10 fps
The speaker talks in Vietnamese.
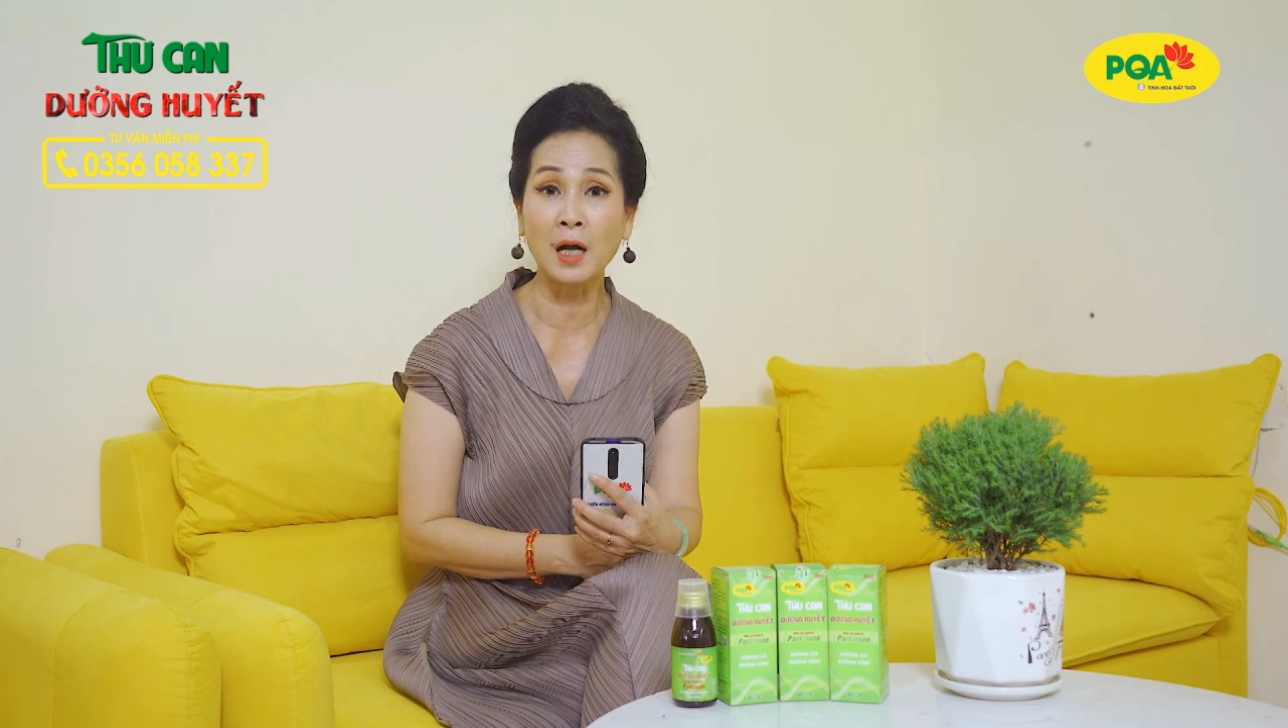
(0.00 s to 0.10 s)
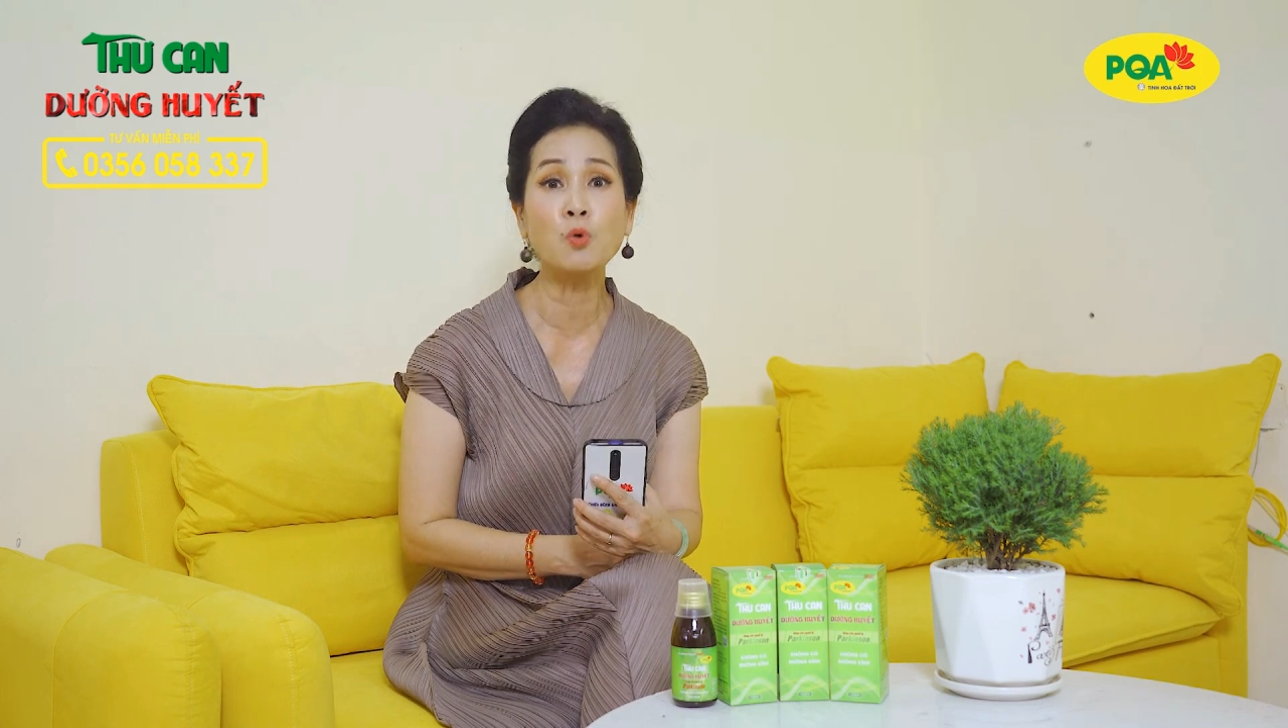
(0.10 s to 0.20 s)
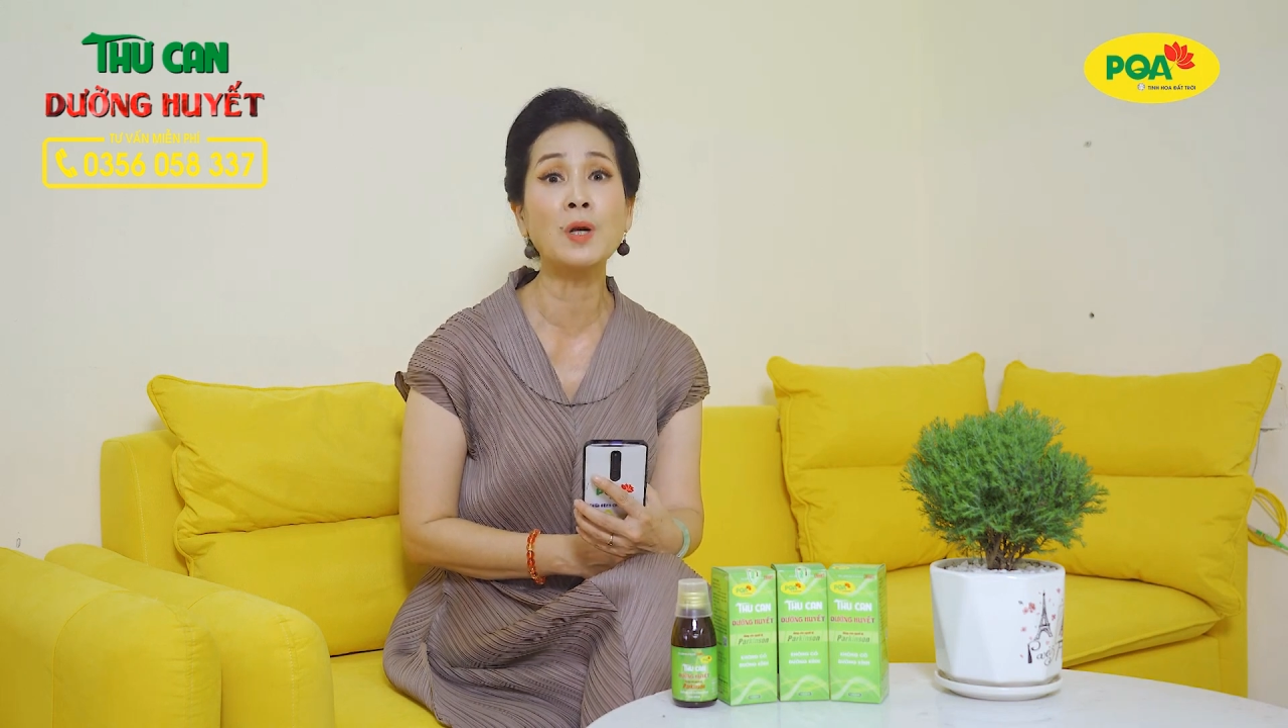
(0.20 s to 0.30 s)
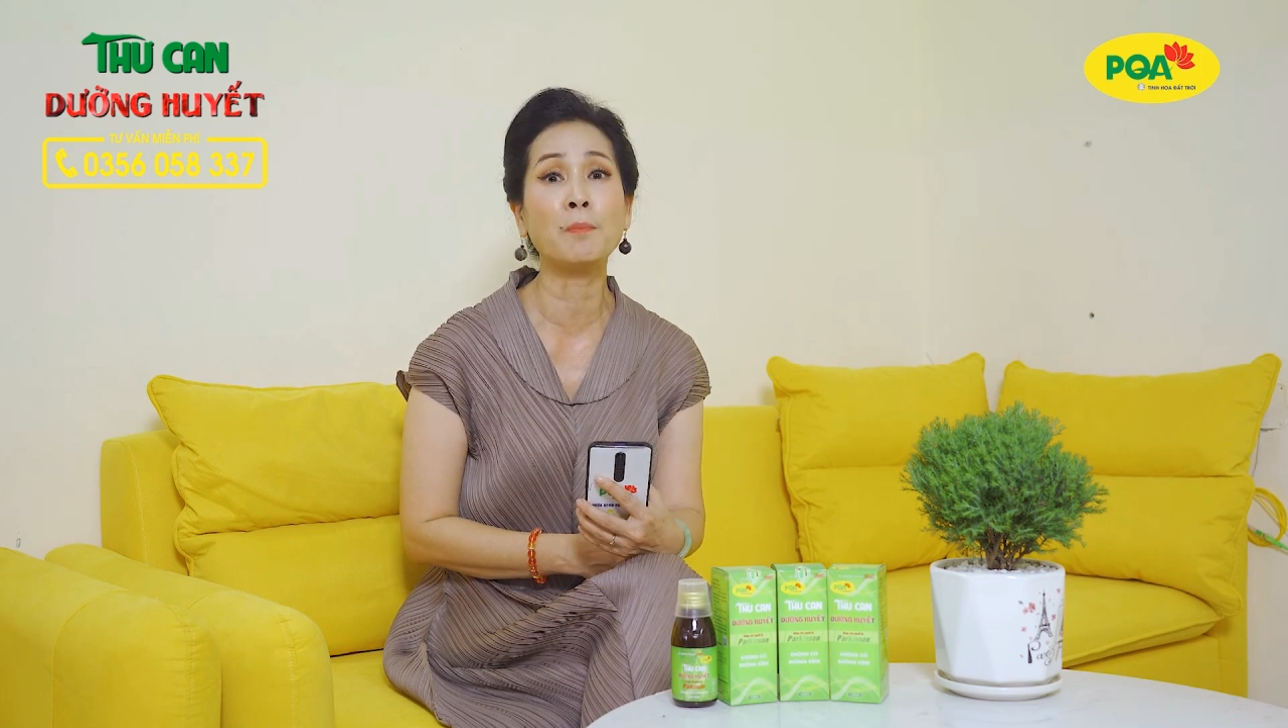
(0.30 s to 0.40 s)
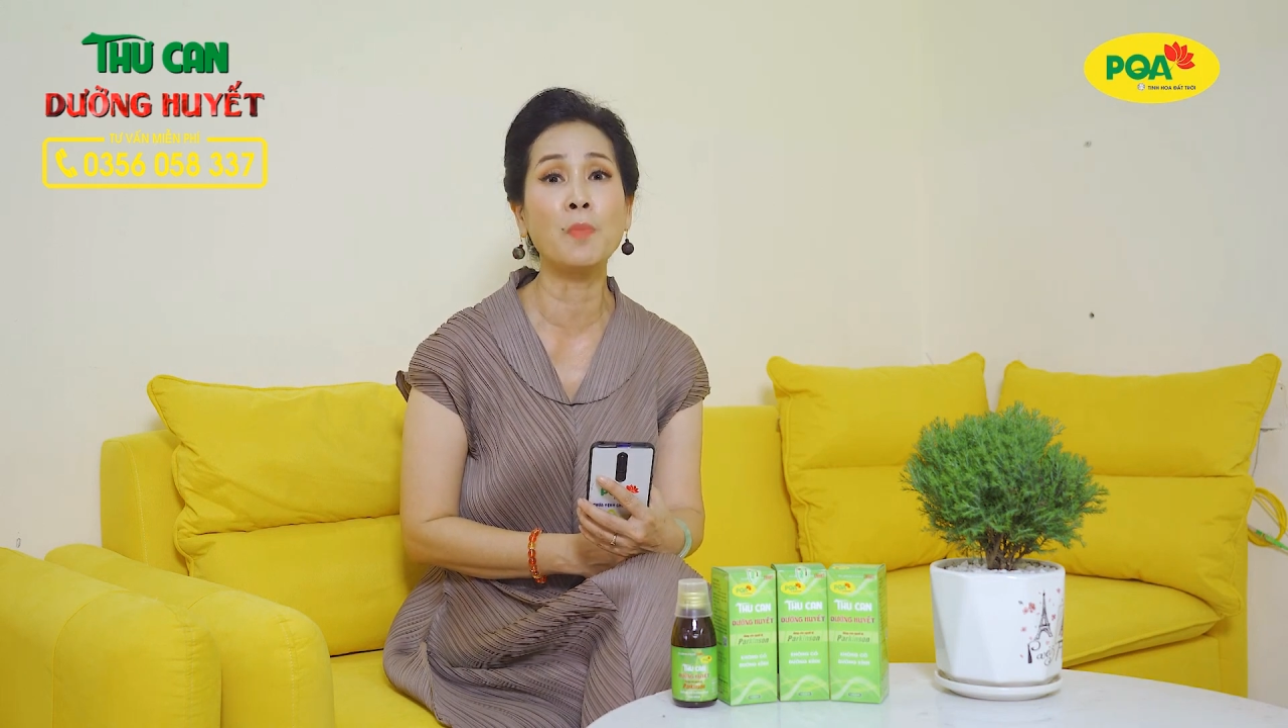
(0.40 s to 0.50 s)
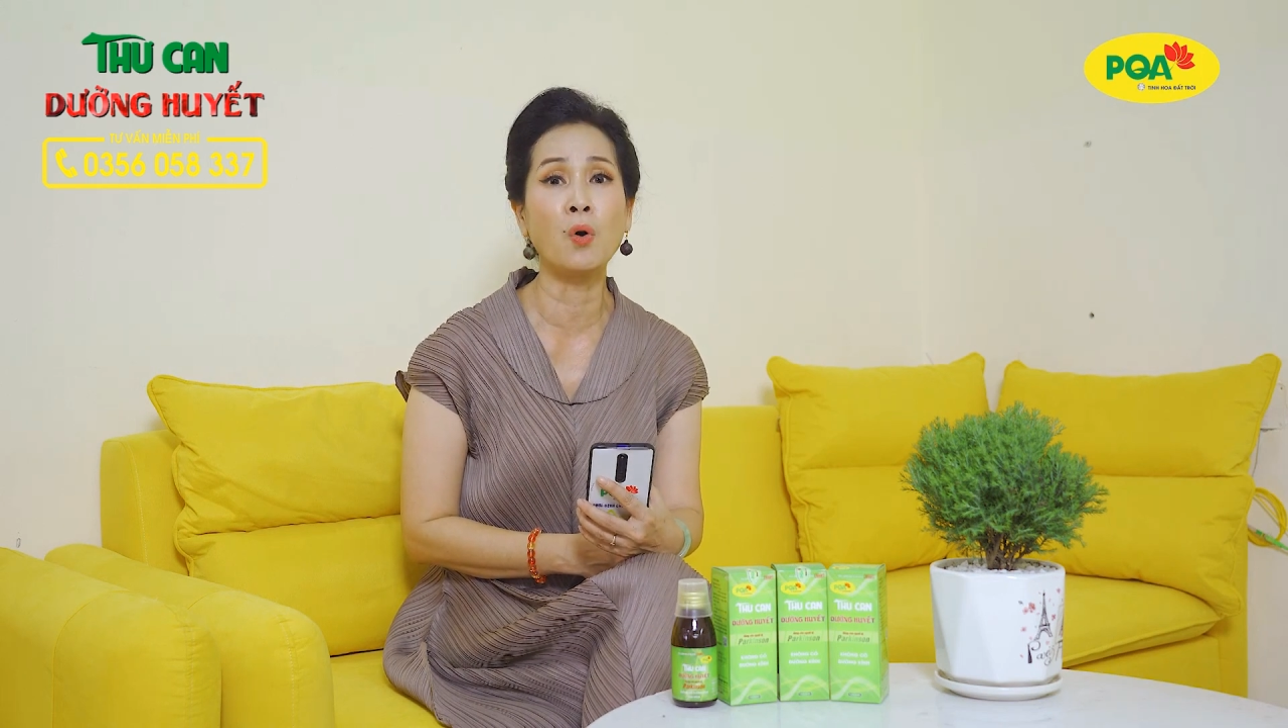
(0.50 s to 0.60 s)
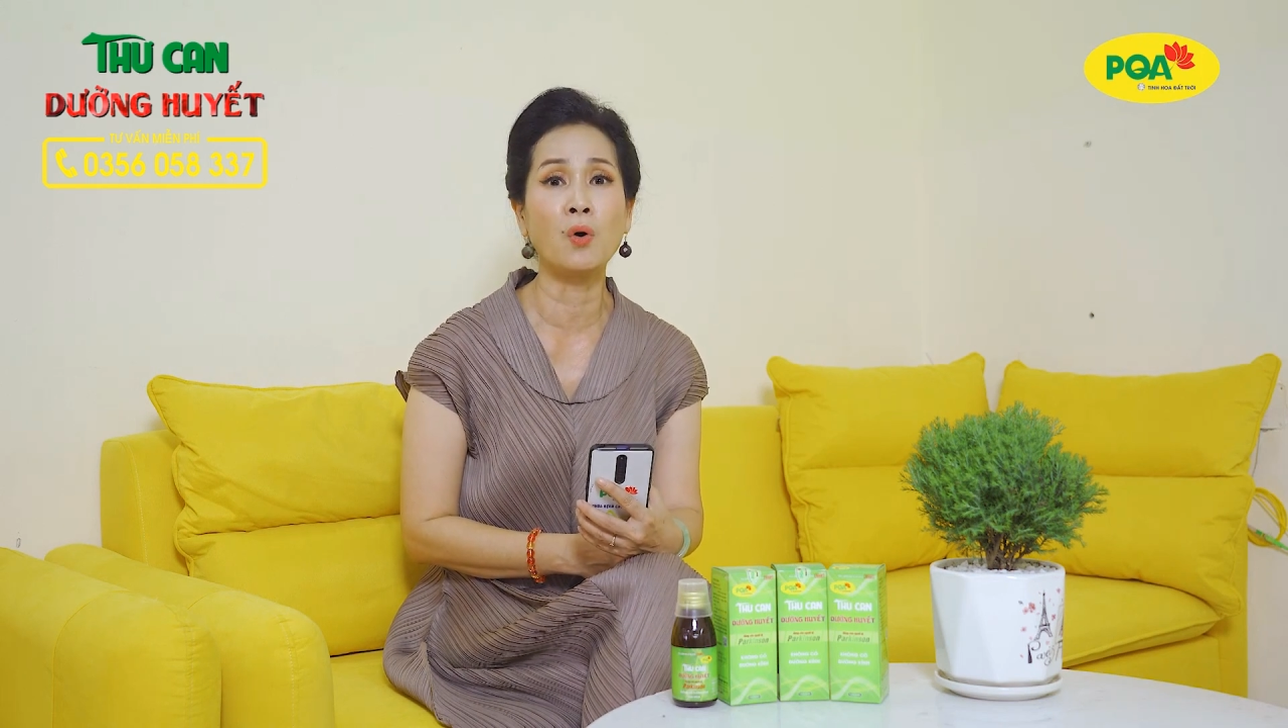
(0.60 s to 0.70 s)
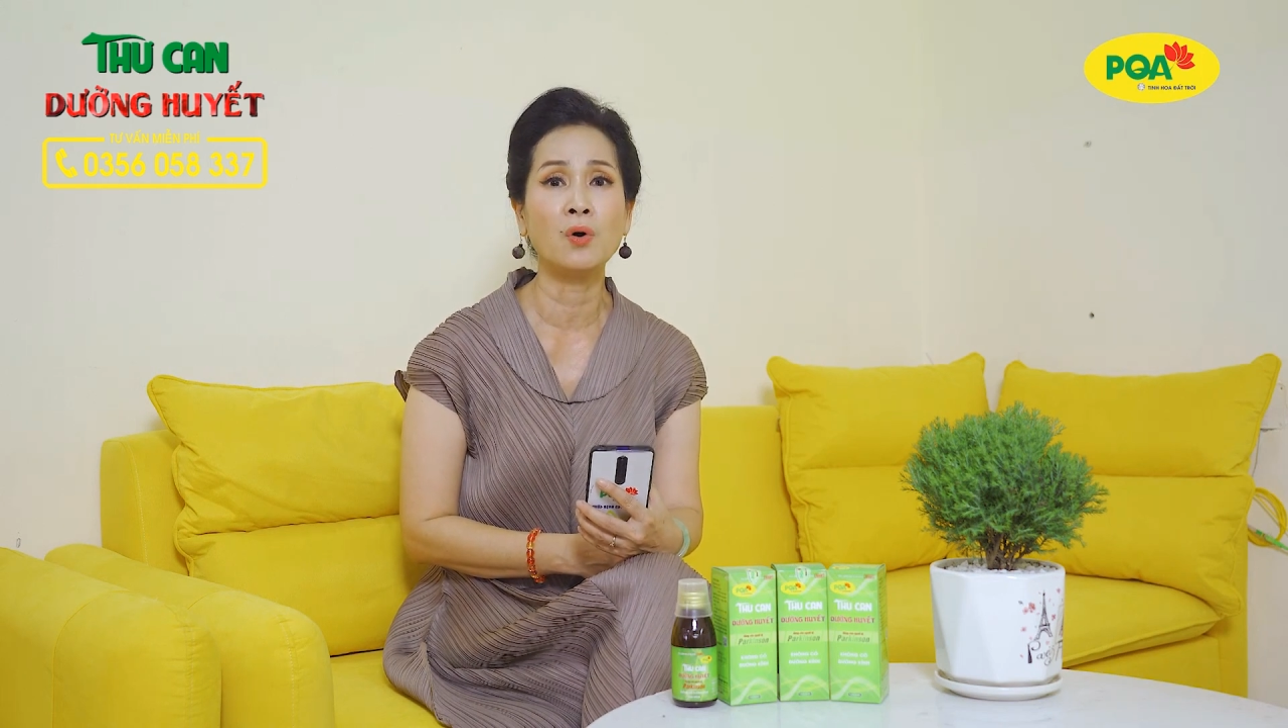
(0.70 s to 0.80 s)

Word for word: câu lạc bộ